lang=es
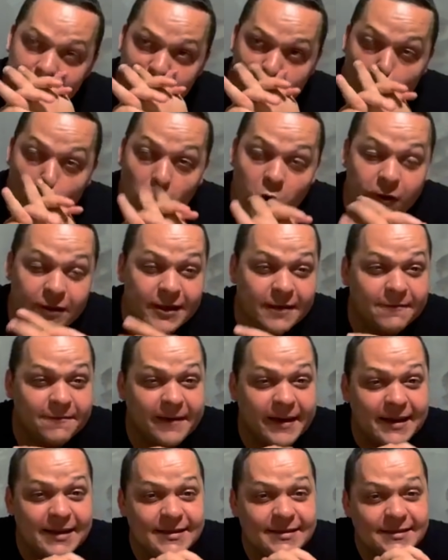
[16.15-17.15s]
de amor,
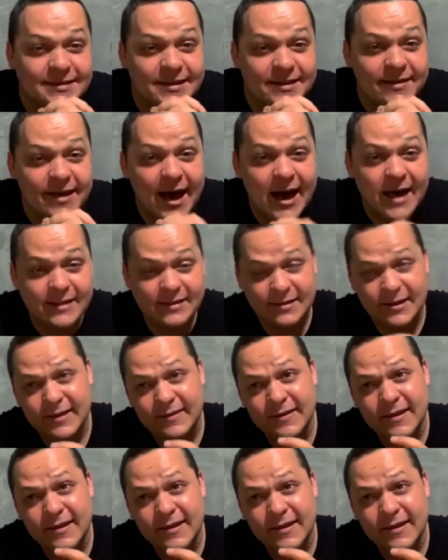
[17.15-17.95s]
de felicidad,